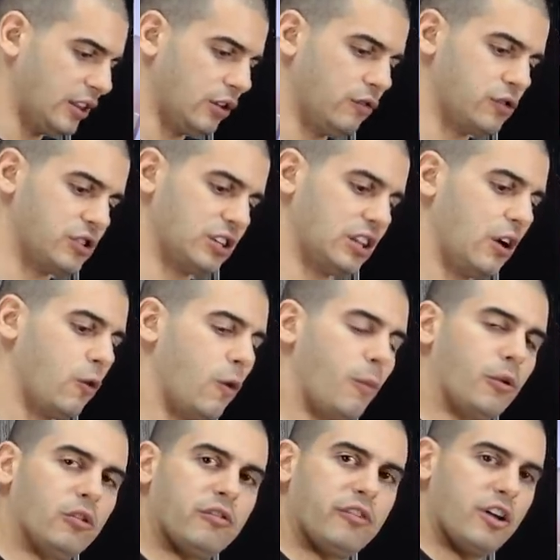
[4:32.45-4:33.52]
Então você tá com a
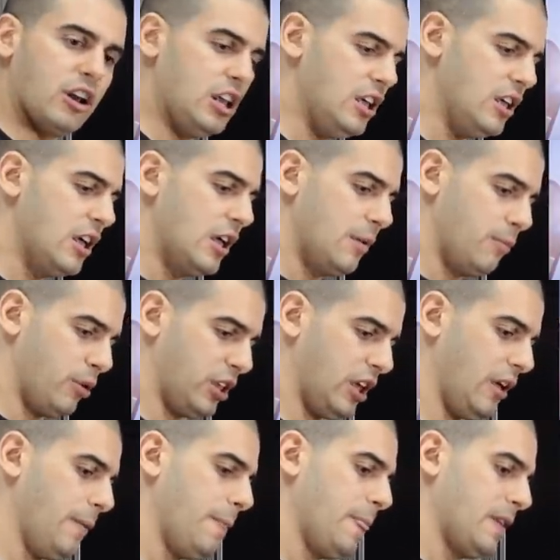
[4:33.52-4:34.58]
mão no freio ali,
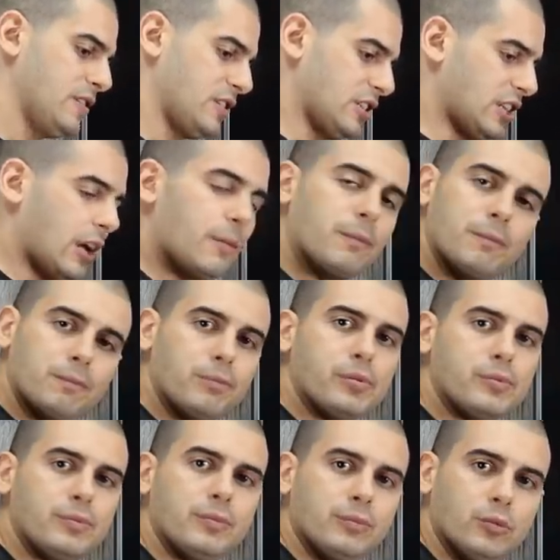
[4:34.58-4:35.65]
porque você tá
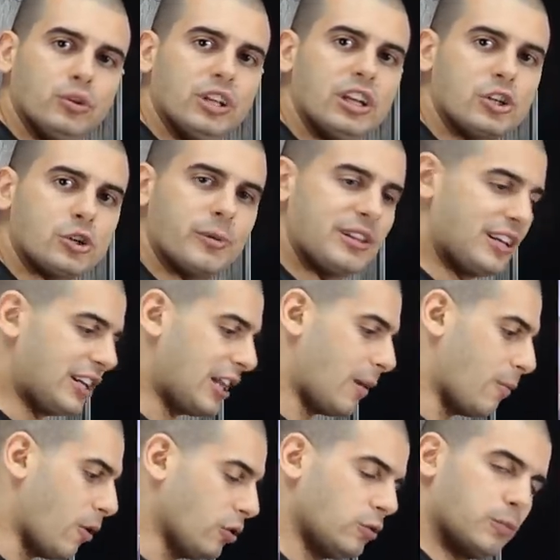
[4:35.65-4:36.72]
mudando a geometria
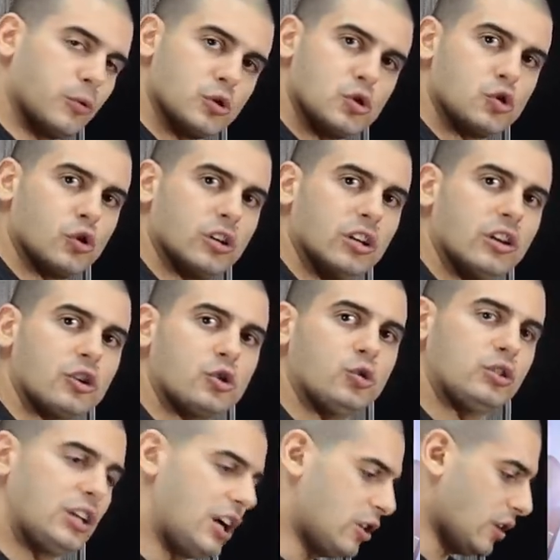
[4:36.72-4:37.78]
da moto, posicionando,
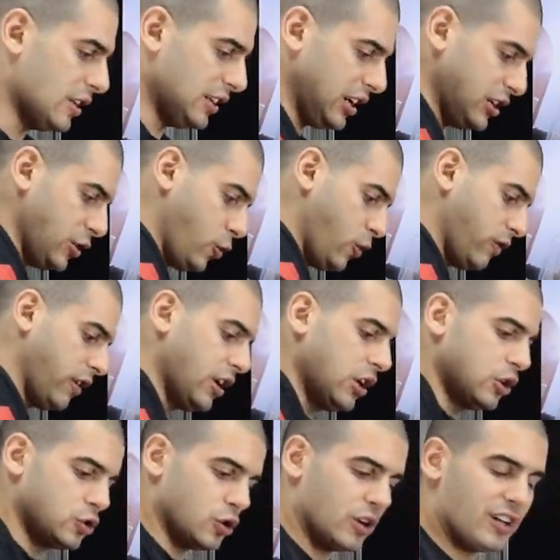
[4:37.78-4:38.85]
ajudando a entrada de curva.
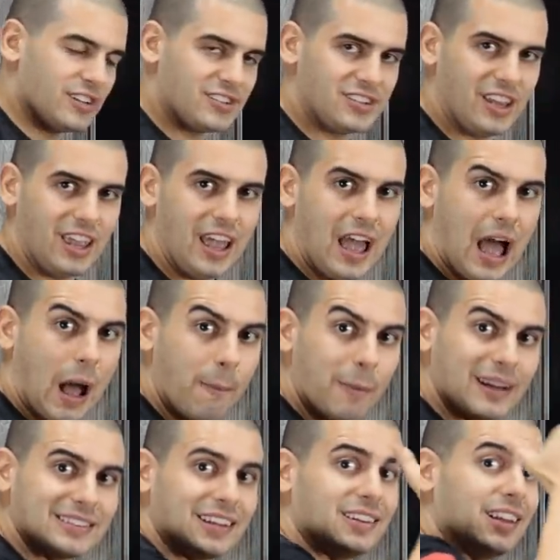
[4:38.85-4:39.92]
Só que assim, a
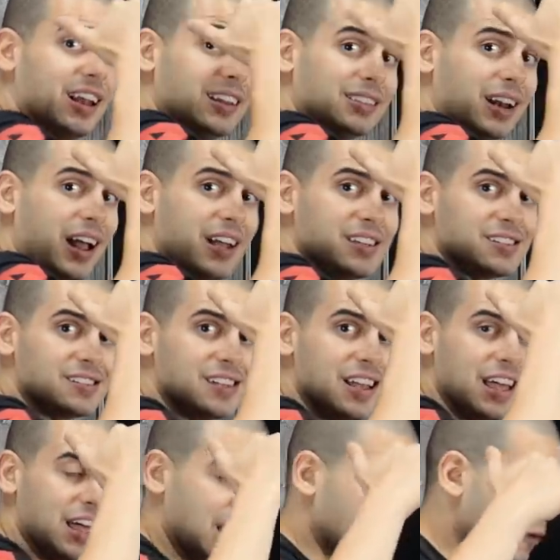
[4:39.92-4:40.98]
patada ela é
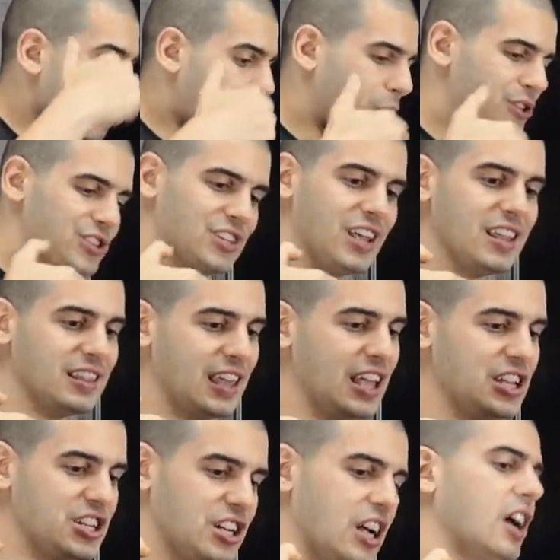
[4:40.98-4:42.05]
atrás, ela não pode ser
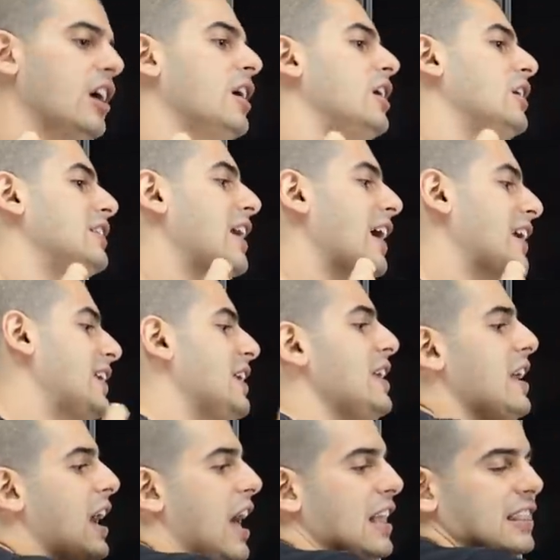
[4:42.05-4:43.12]
idêntica
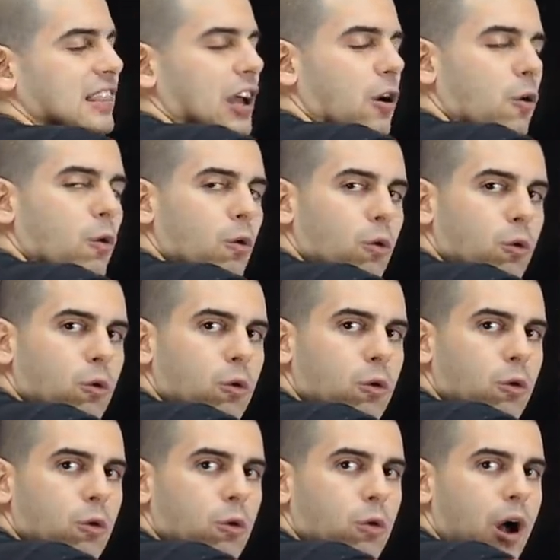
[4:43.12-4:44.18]
daqui até
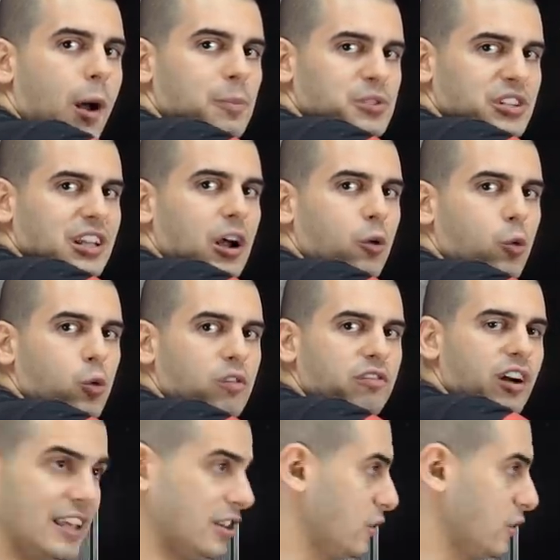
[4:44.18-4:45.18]
o, o, ápice da curva.